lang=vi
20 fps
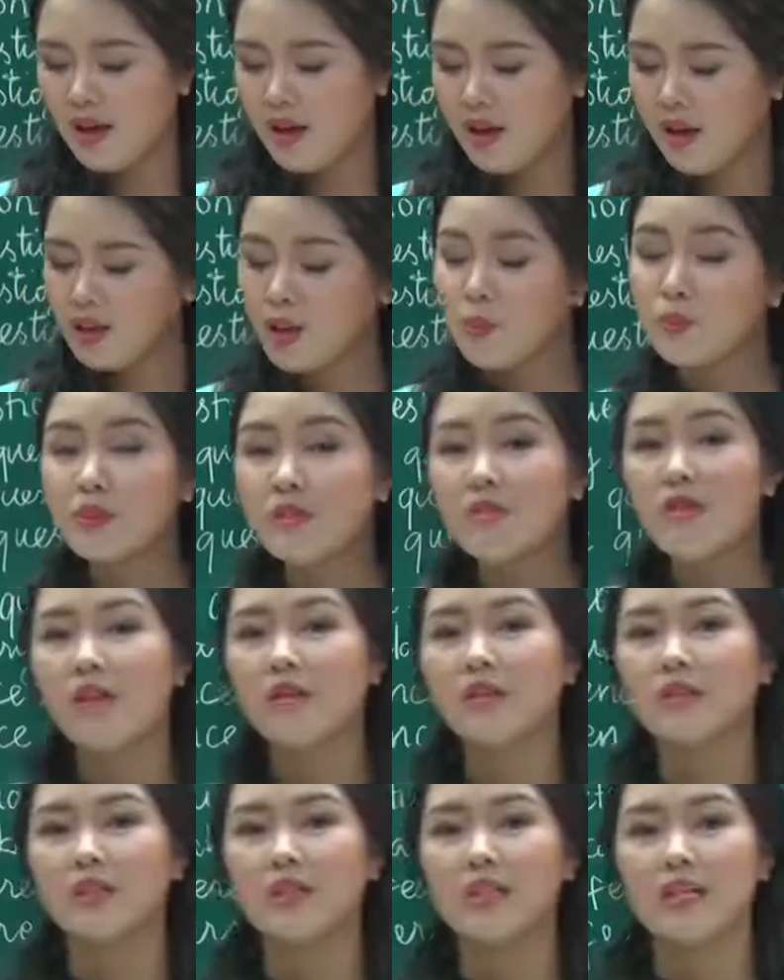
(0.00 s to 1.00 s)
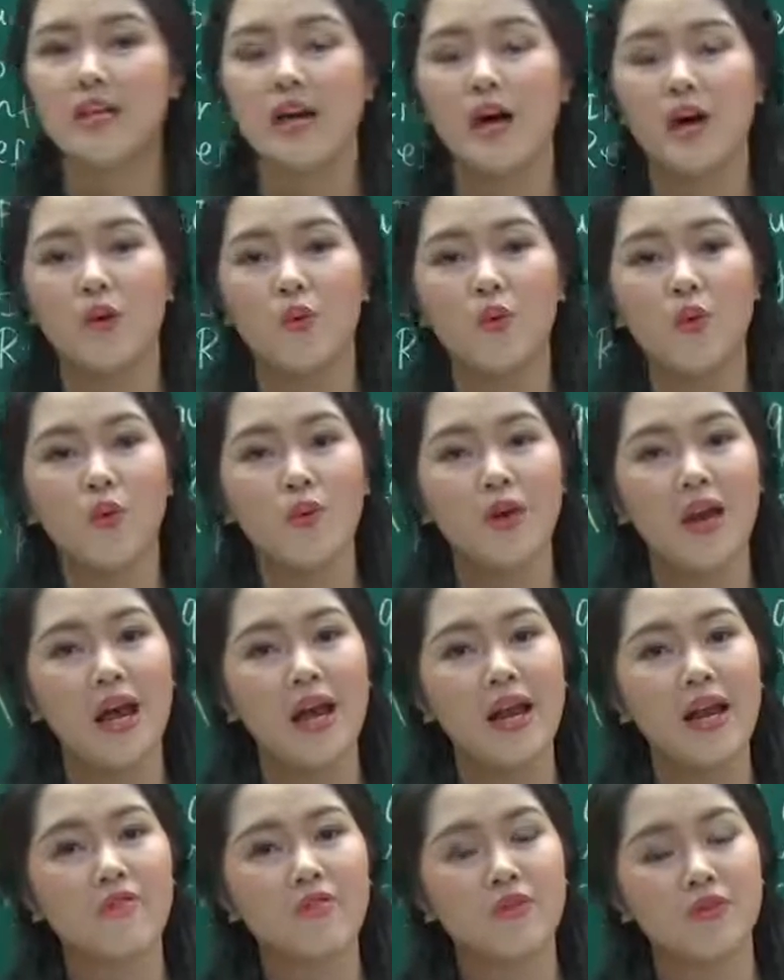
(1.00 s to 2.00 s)
à, thông thường thì ờ, cô
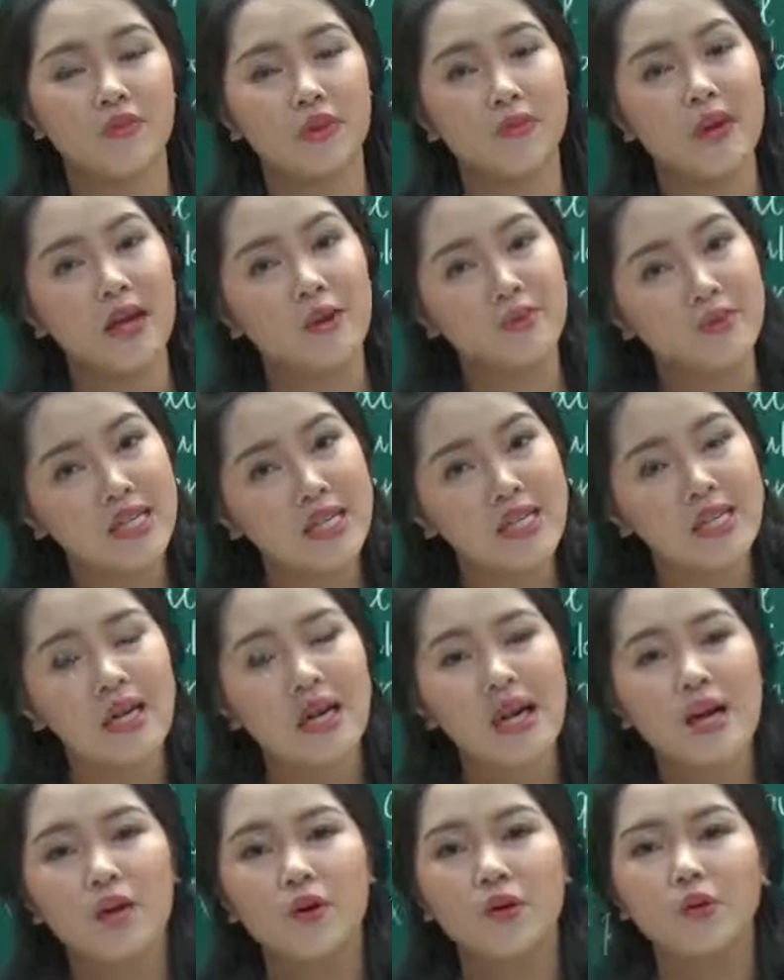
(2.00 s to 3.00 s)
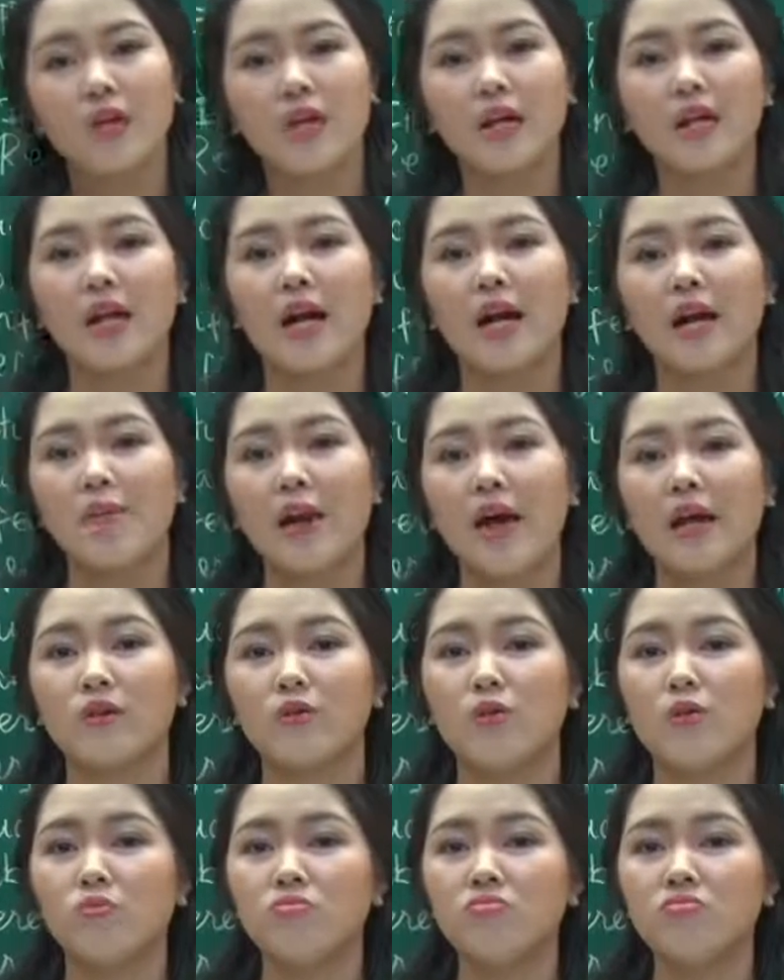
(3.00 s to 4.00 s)
đã làm việc với các bạn học sinh cô thấy là các bạn
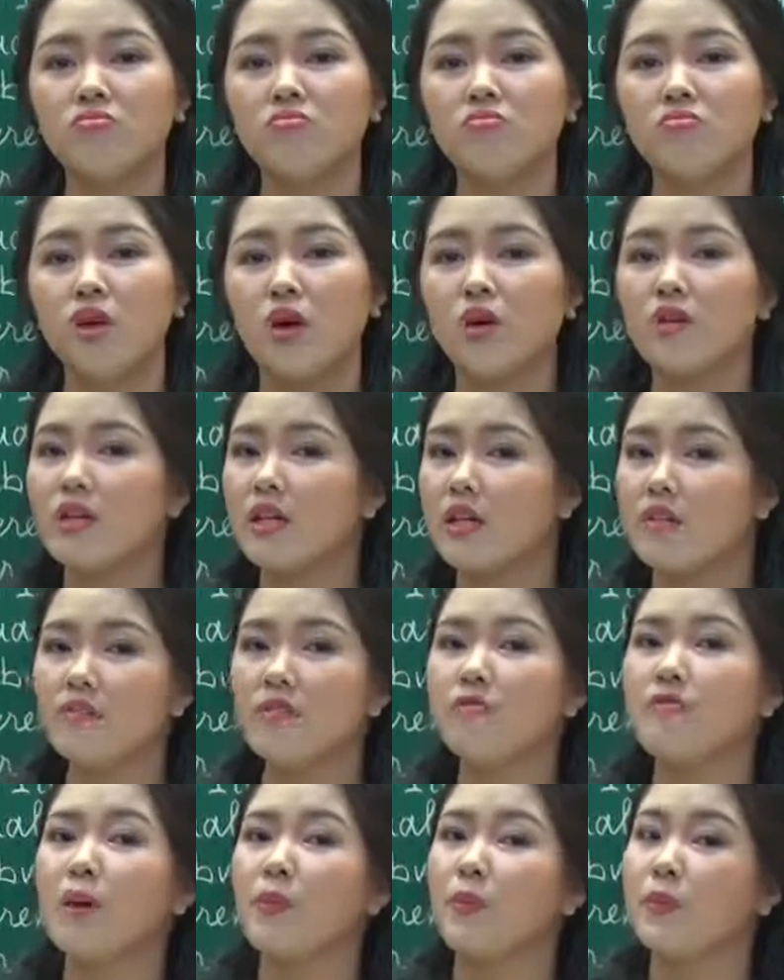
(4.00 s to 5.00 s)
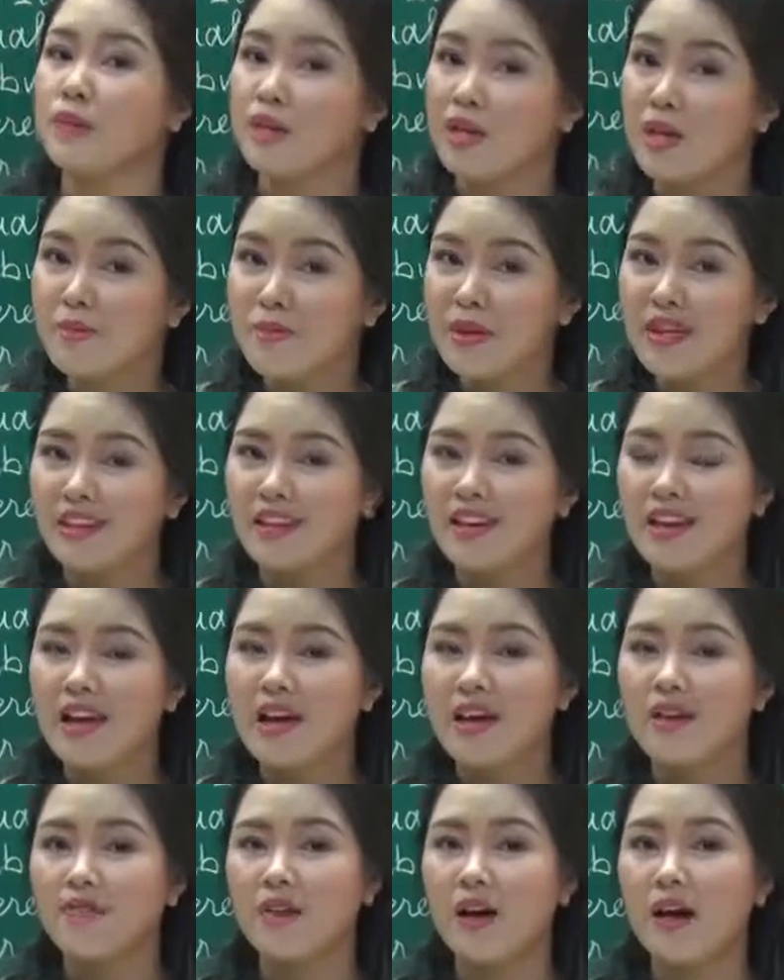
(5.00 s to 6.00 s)
cũng có những cái phương pháp của riêng mình
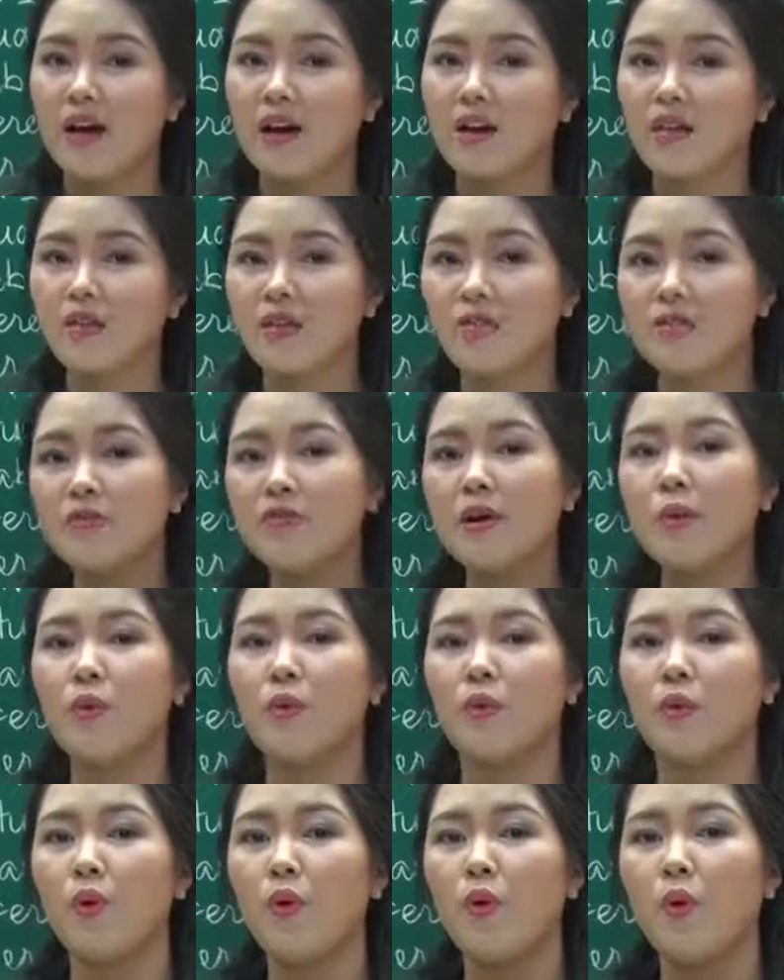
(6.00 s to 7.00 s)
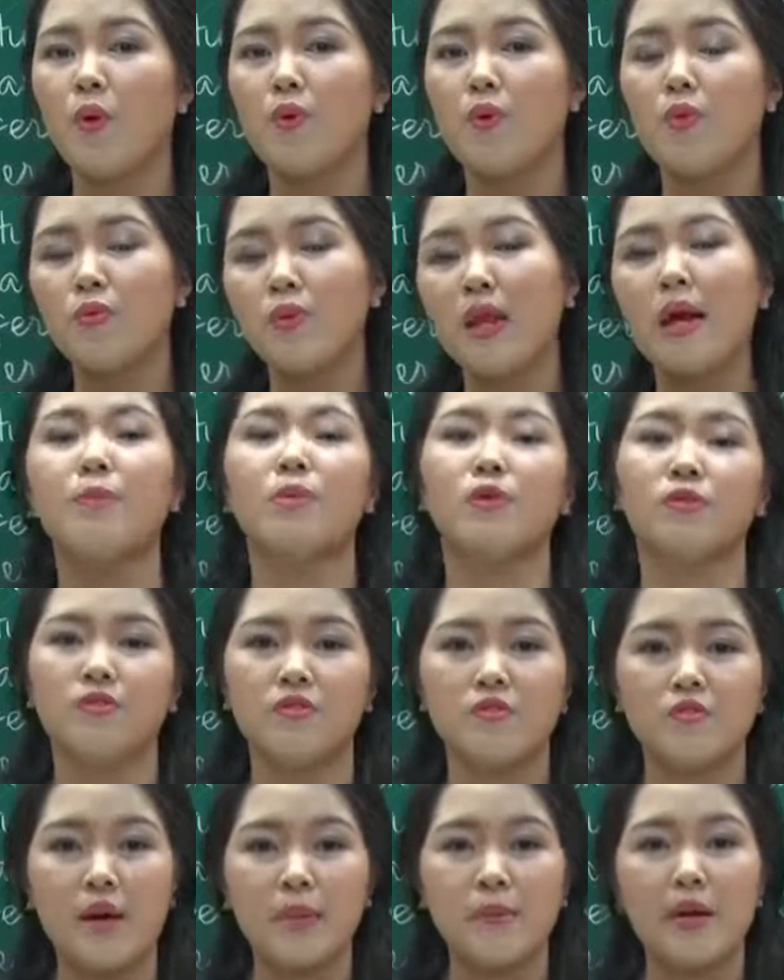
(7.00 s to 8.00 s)
và cái phương pháp của cô cũng là một
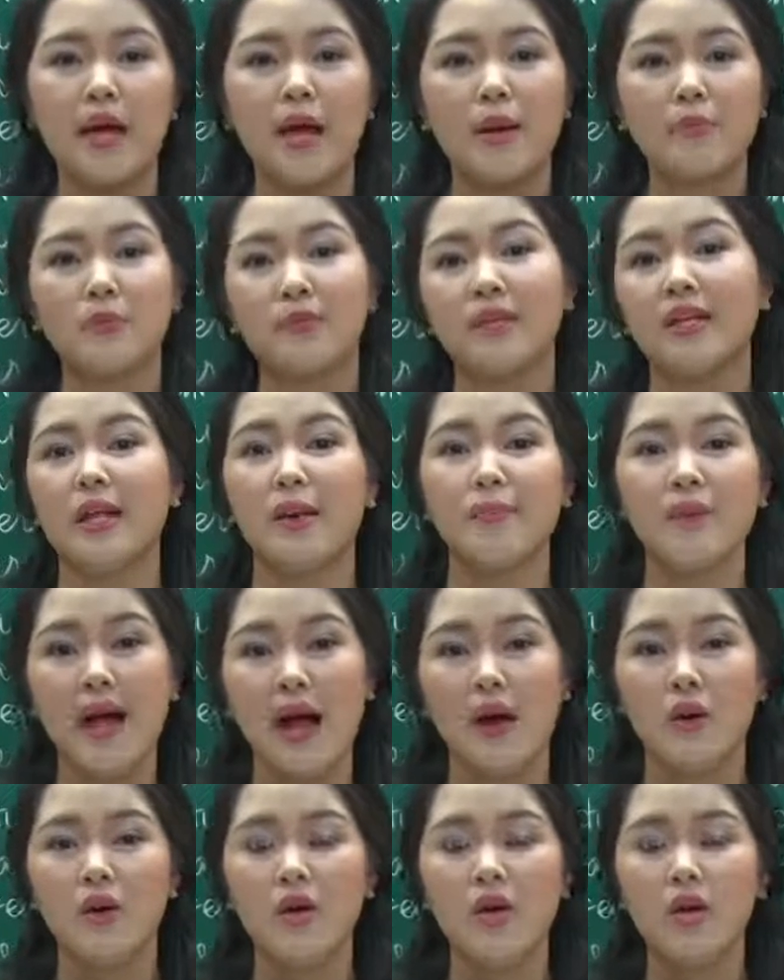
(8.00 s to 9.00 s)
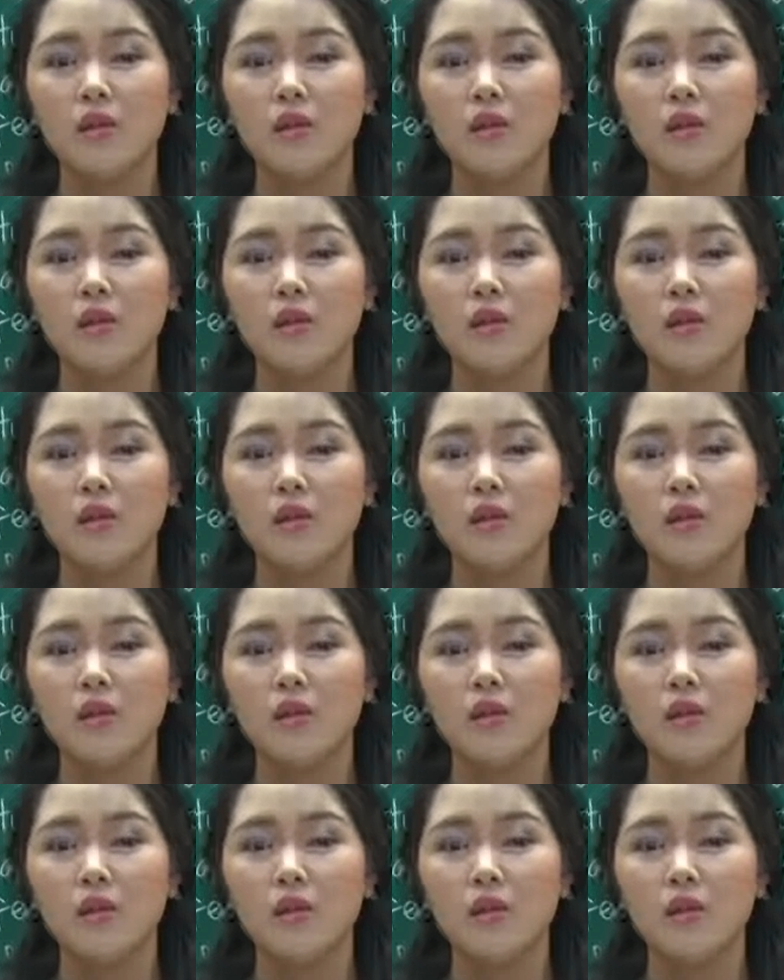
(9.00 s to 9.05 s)
phương pháp các em có thể tham khảo